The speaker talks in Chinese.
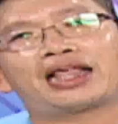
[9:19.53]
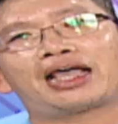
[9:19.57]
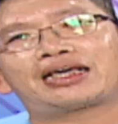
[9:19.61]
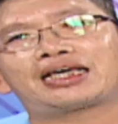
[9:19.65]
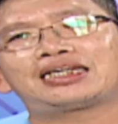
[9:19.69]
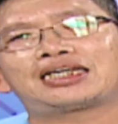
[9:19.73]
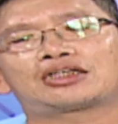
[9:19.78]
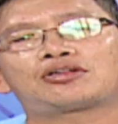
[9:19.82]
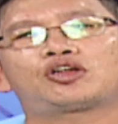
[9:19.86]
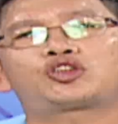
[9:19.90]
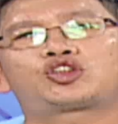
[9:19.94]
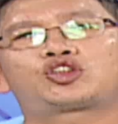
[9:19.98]
呢，他
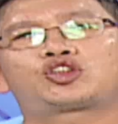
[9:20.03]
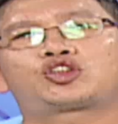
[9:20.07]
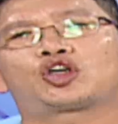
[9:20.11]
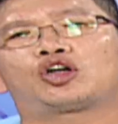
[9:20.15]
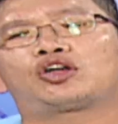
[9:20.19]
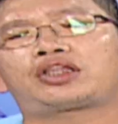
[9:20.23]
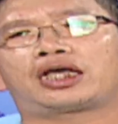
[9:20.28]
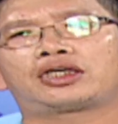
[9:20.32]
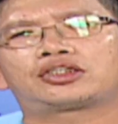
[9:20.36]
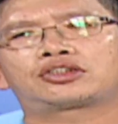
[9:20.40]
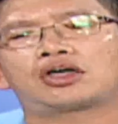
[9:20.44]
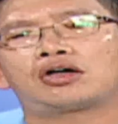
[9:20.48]
跟你讲说
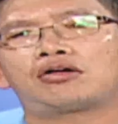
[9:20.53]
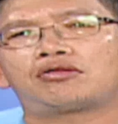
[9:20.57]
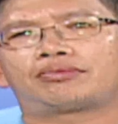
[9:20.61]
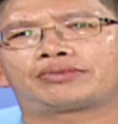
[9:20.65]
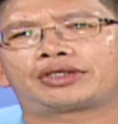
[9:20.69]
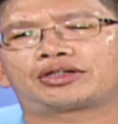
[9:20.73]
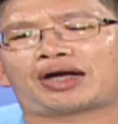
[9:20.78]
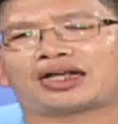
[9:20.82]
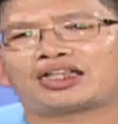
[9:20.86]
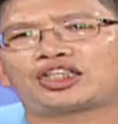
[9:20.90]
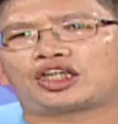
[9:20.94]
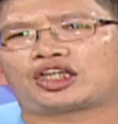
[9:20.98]
九点钟我
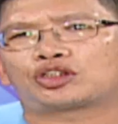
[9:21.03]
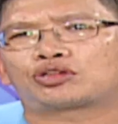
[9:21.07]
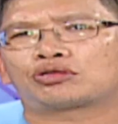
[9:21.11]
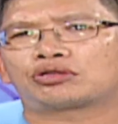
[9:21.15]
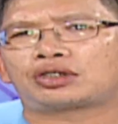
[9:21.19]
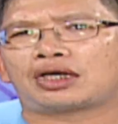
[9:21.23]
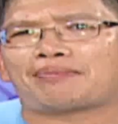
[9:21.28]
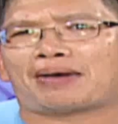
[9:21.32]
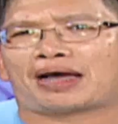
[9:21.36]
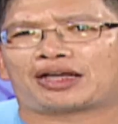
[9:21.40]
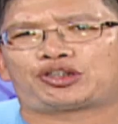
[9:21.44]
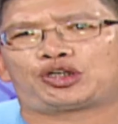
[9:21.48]
们的软体出
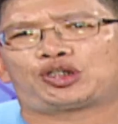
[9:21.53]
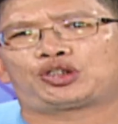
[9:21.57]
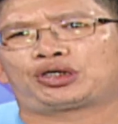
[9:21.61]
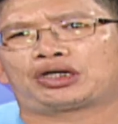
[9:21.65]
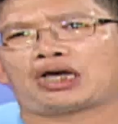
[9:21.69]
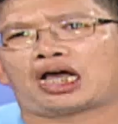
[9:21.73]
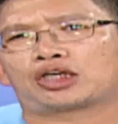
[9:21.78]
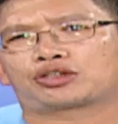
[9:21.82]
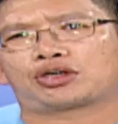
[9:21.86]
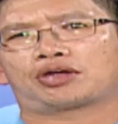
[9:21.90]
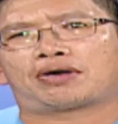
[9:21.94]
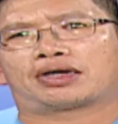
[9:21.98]
现买进
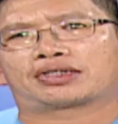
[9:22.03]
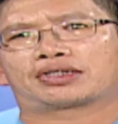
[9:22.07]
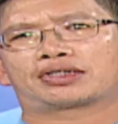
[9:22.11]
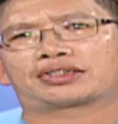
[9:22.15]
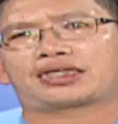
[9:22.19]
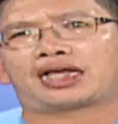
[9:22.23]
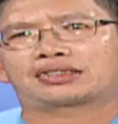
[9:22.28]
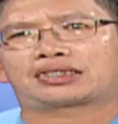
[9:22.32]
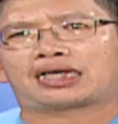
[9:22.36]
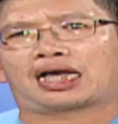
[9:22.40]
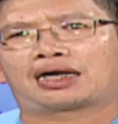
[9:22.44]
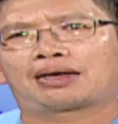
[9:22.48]
讯号，所以往
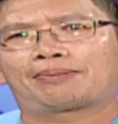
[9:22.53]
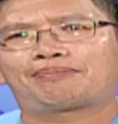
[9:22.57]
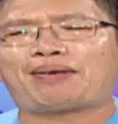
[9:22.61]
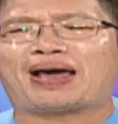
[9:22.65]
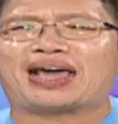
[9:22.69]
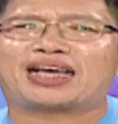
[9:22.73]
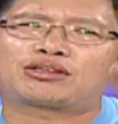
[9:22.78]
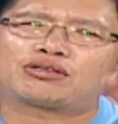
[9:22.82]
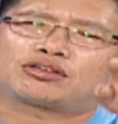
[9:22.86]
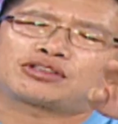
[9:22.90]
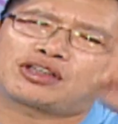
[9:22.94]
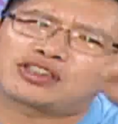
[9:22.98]
上涨。
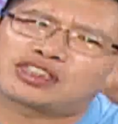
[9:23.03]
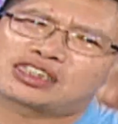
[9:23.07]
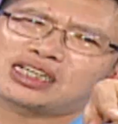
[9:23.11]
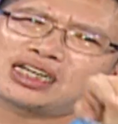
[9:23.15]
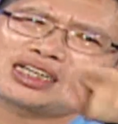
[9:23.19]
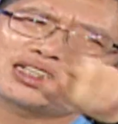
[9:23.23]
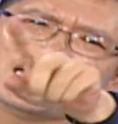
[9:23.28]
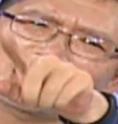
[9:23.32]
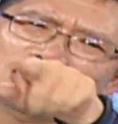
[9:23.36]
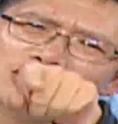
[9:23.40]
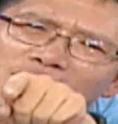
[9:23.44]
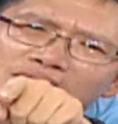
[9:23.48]
拜托，都十
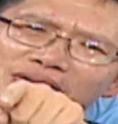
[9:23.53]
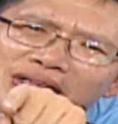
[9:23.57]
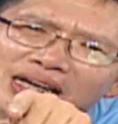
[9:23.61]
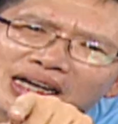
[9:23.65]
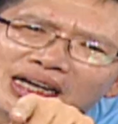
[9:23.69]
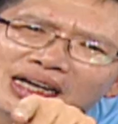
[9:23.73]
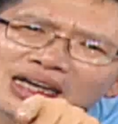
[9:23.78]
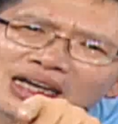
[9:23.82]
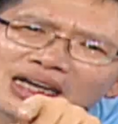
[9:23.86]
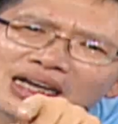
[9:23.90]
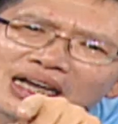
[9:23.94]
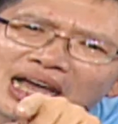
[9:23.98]
二点钟了。
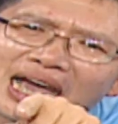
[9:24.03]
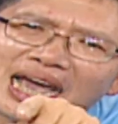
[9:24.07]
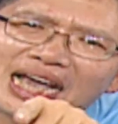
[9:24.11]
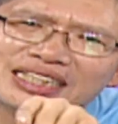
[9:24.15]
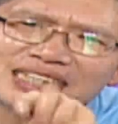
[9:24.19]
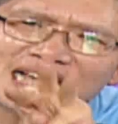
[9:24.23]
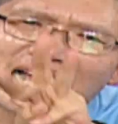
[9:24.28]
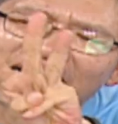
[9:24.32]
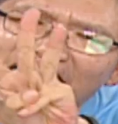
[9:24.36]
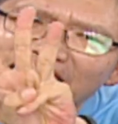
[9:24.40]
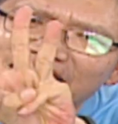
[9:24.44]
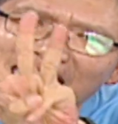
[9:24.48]
哎，
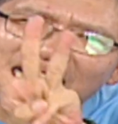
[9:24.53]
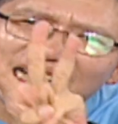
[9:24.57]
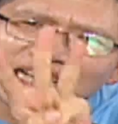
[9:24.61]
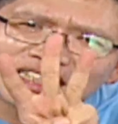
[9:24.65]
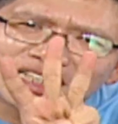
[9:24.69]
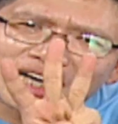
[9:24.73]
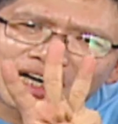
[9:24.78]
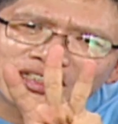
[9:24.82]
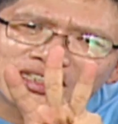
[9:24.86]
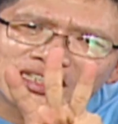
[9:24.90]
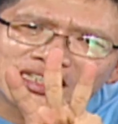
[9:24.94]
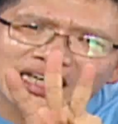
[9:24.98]
差了三个
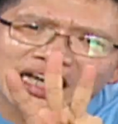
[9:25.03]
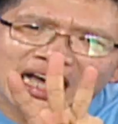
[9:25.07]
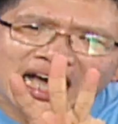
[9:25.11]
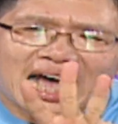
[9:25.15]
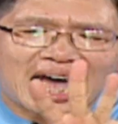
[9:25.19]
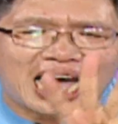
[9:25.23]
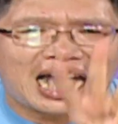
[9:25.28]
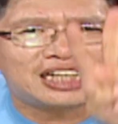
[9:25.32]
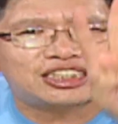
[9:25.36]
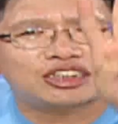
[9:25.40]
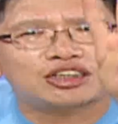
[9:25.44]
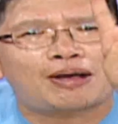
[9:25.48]
小时
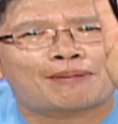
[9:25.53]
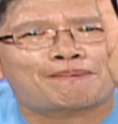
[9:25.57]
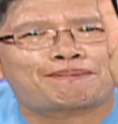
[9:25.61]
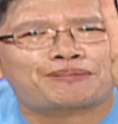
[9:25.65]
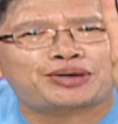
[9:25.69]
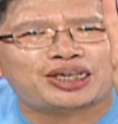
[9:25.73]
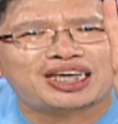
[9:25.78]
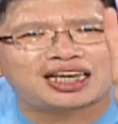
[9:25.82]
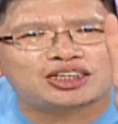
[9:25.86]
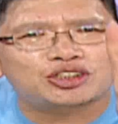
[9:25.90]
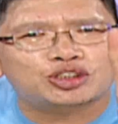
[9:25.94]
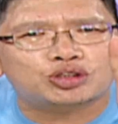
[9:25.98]
啊！这种
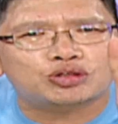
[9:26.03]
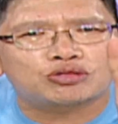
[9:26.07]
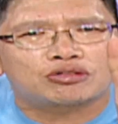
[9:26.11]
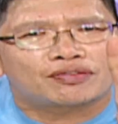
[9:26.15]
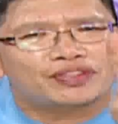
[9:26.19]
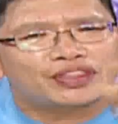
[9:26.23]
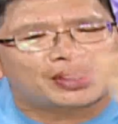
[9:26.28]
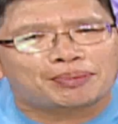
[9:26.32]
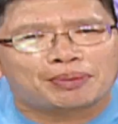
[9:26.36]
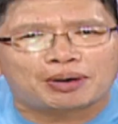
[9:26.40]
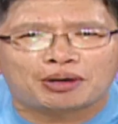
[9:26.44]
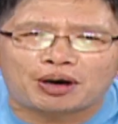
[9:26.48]
骗
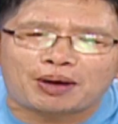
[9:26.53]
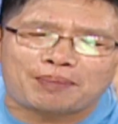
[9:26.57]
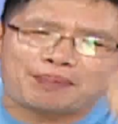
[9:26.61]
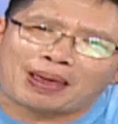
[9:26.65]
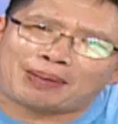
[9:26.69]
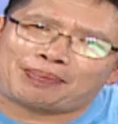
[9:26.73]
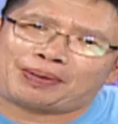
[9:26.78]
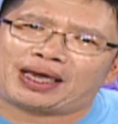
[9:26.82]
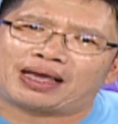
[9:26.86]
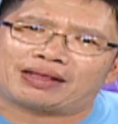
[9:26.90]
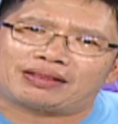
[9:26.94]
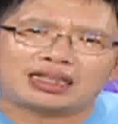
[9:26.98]
术，你们会
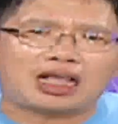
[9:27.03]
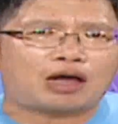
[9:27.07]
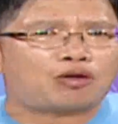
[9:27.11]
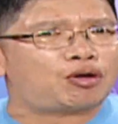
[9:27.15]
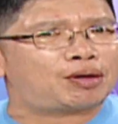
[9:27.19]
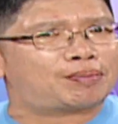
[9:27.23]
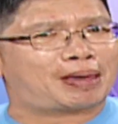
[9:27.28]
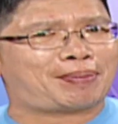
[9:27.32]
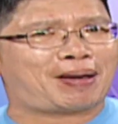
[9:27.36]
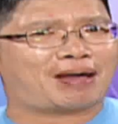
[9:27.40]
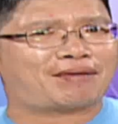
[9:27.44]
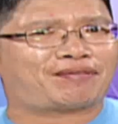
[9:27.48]
被骗，那
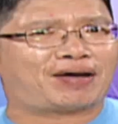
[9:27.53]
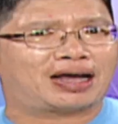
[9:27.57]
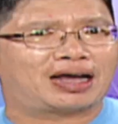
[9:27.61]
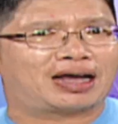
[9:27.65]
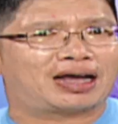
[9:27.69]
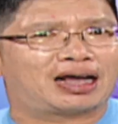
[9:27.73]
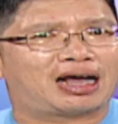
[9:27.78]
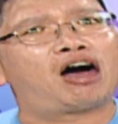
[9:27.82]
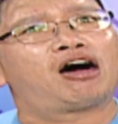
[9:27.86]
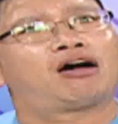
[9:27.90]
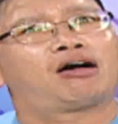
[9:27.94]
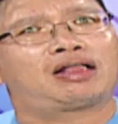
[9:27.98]
我也没办
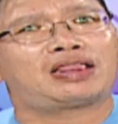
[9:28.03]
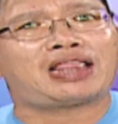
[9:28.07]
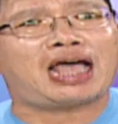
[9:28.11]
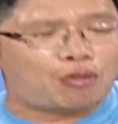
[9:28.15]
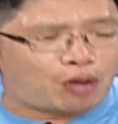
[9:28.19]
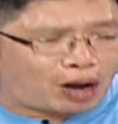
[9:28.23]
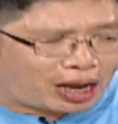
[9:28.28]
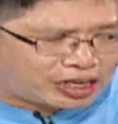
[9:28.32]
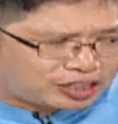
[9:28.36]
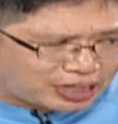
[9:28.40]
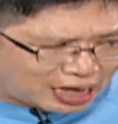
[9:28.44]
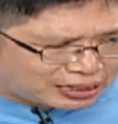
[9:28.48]
法。好，
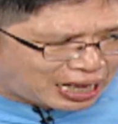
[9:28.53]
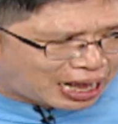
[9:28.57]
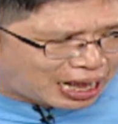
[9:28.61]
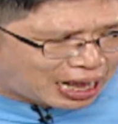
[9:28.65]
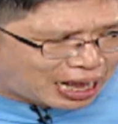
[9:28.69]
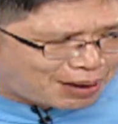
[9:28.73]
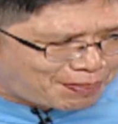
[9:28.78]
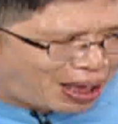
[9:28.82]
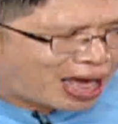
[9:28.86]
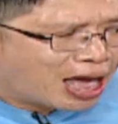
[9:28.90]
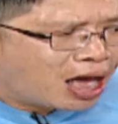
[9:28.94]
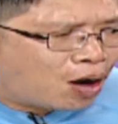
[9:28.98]
那我很简
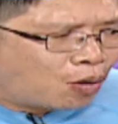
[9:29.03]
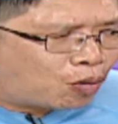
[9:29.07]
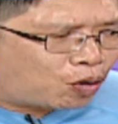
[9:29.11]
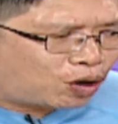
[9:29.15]
单吧，